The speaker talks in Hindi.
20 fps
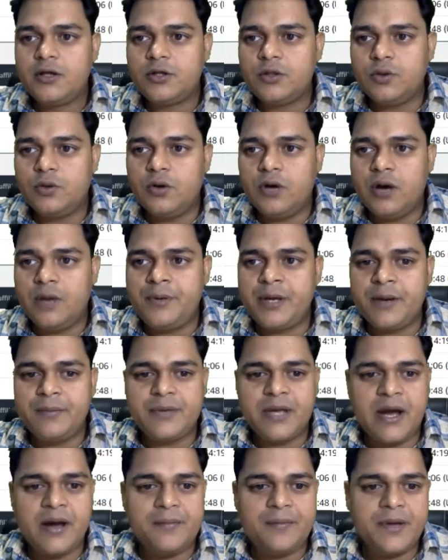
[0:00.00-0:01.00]
तो अभी हम
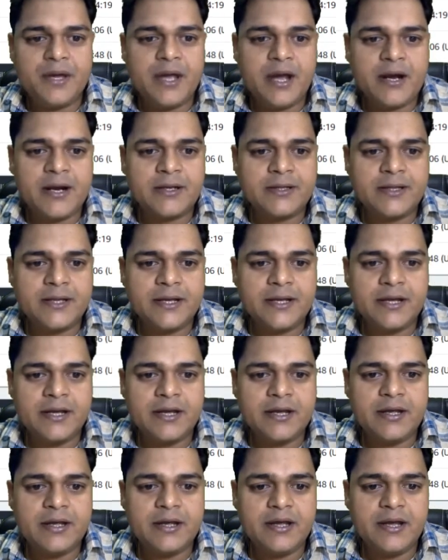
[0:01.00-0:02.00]
यहाँ पे क्या करते
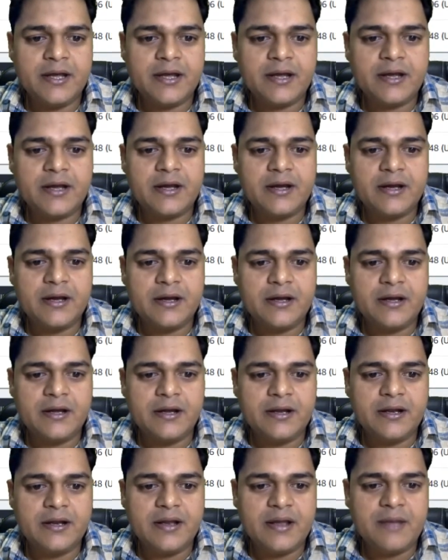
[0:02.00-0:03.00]
हैं एक
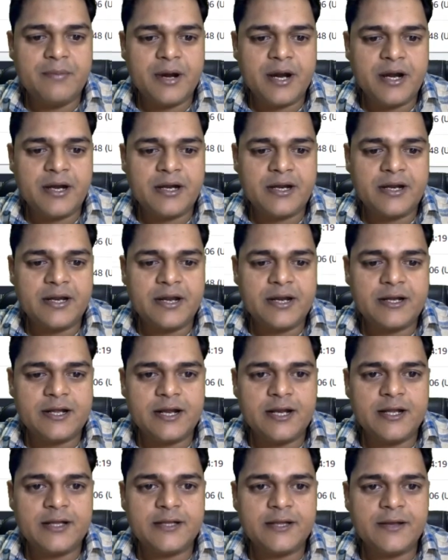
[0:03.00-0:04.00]
नई बकेट क्रिएट
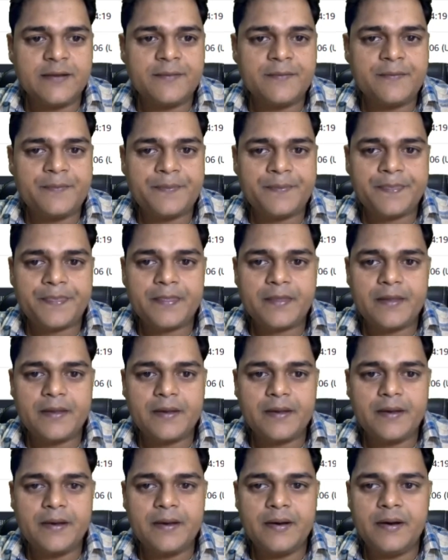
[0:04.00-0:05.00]
कर लेते हैं
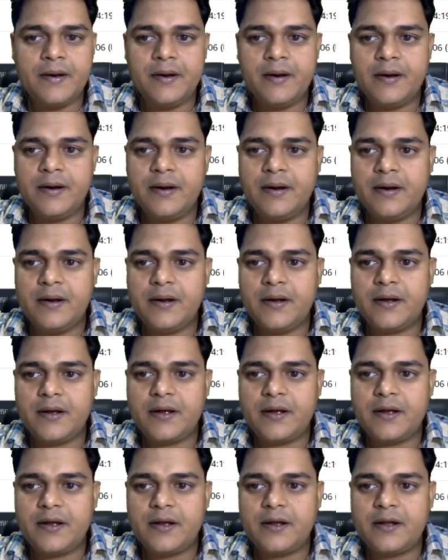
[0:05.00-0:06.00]

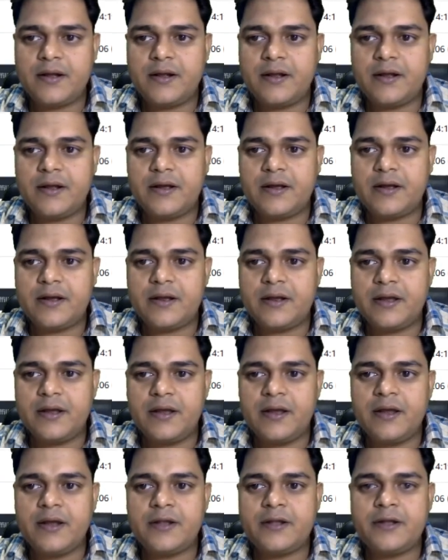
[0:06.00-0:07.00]
क्लिक
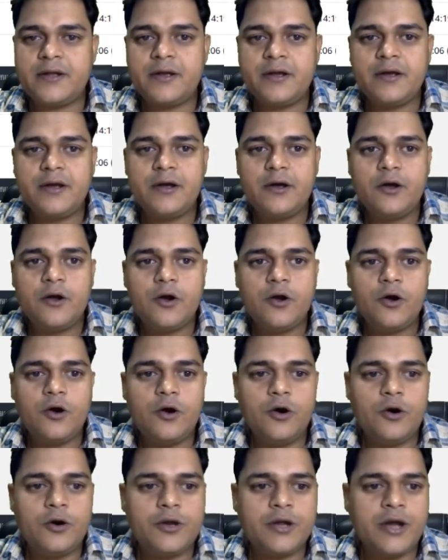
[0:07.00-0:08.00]
क्रिएट
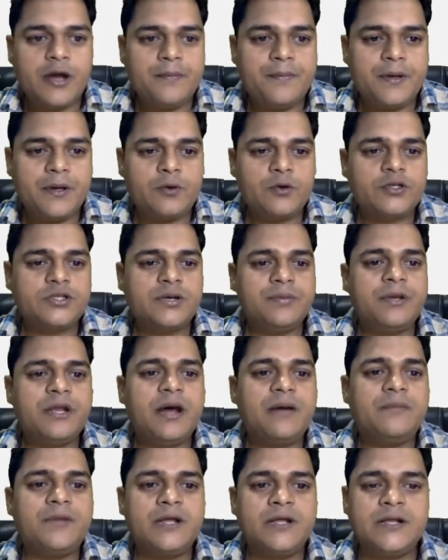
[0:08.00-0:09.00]
और यहाँ पे कोई सा भी
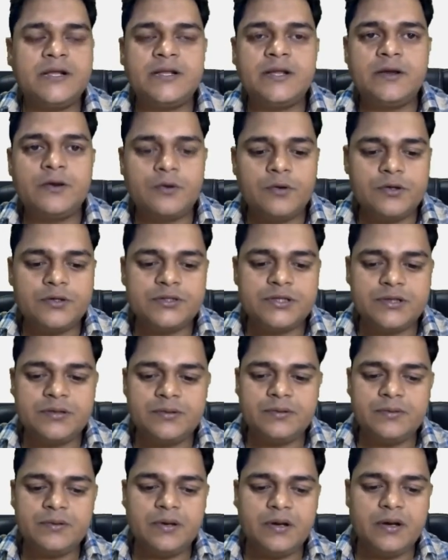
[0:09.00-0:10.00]
नाम दे देते हैं कोई सी
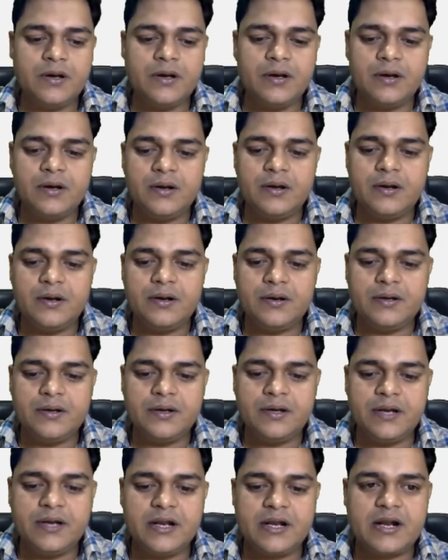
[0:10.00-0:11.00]

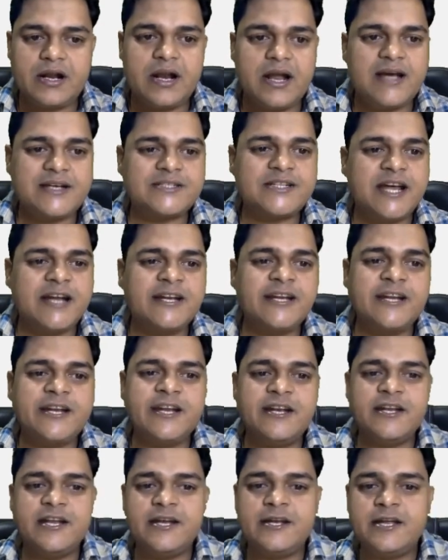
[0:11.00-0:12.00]
क्लास नाइनटीन
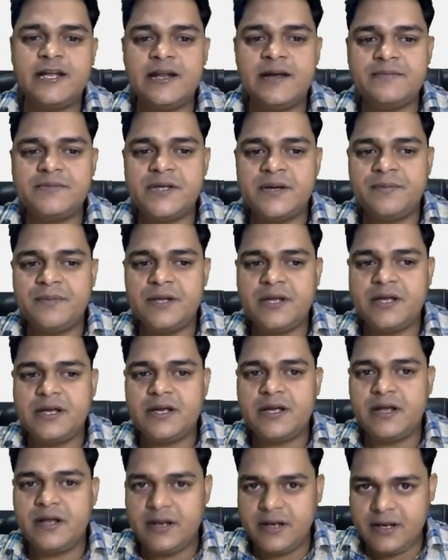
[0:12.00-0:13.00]
एट के नाम से हमने
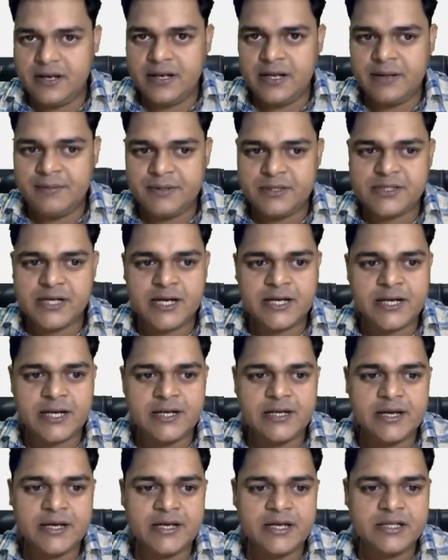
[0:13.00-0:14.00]
एक नेम डिसाइड कर
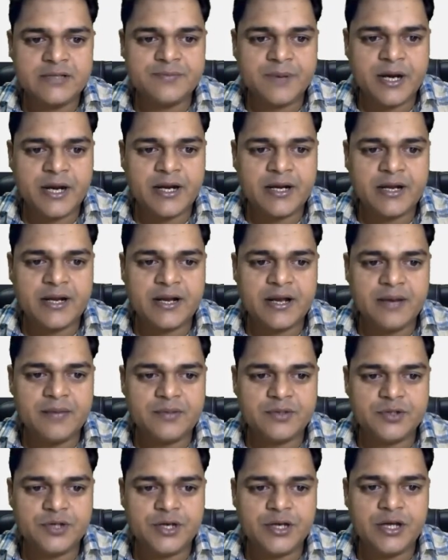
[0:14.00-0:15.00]
लिया कि इस बकेट का नाम
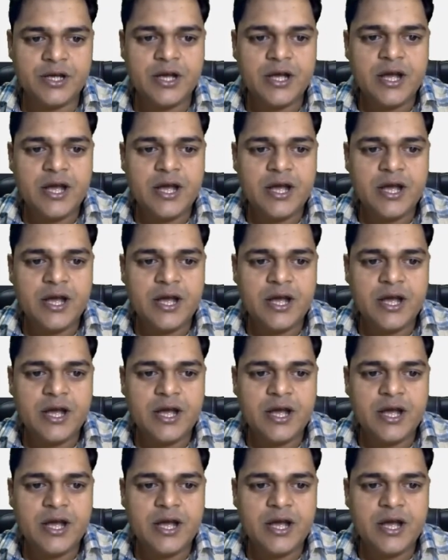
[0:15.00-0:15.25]
जो है